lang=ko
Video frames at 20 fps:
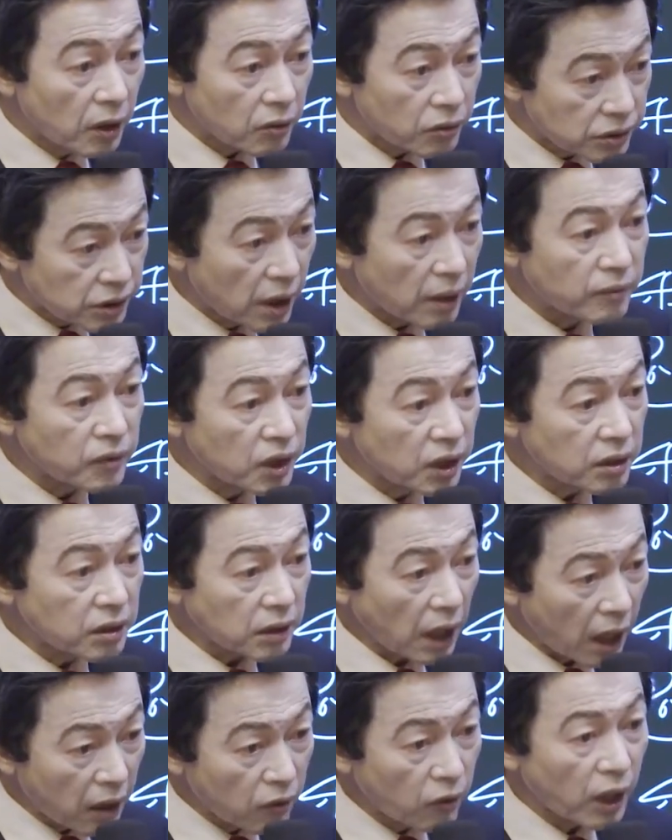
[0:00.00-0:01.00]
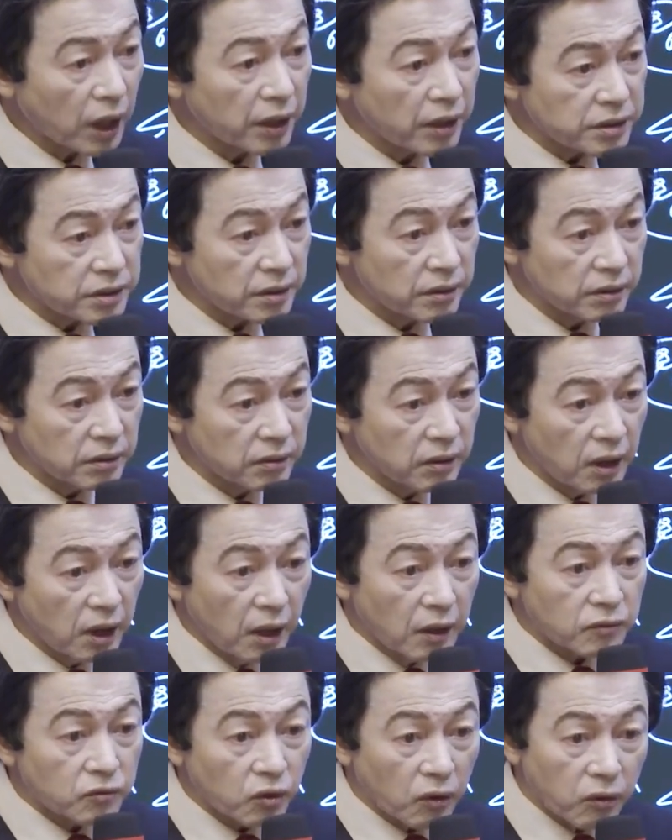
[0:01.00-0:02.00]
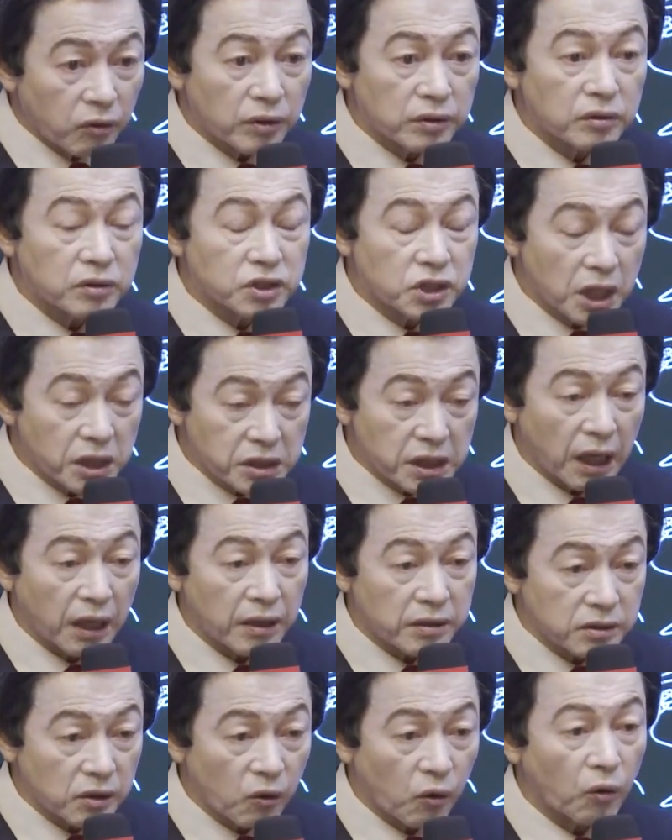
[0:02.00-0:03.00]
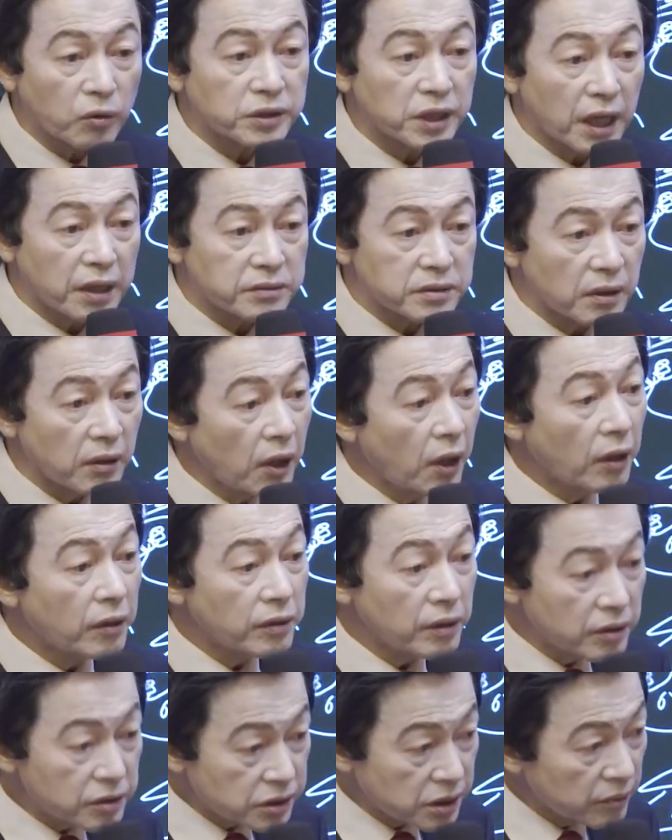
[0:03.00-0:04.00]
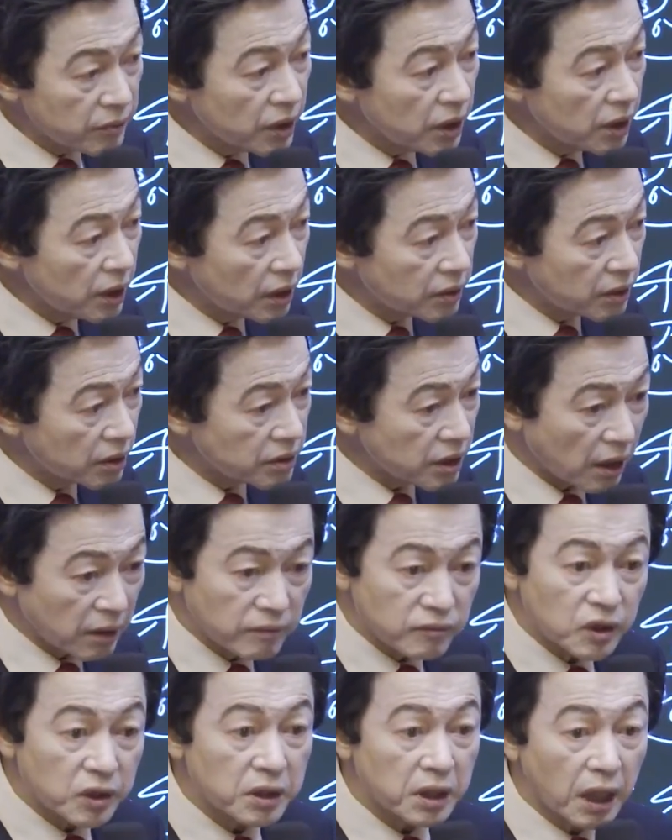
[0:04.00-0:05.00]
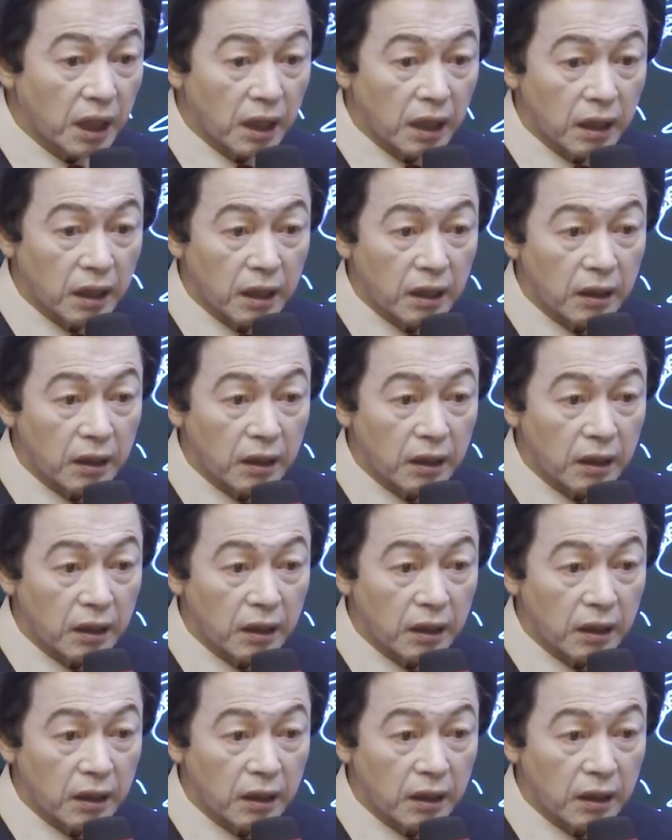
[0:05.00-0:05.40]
그 사람들이 탄광에서 또 혹은 직장에서 공장에서 열심히 일했던 사람들이야.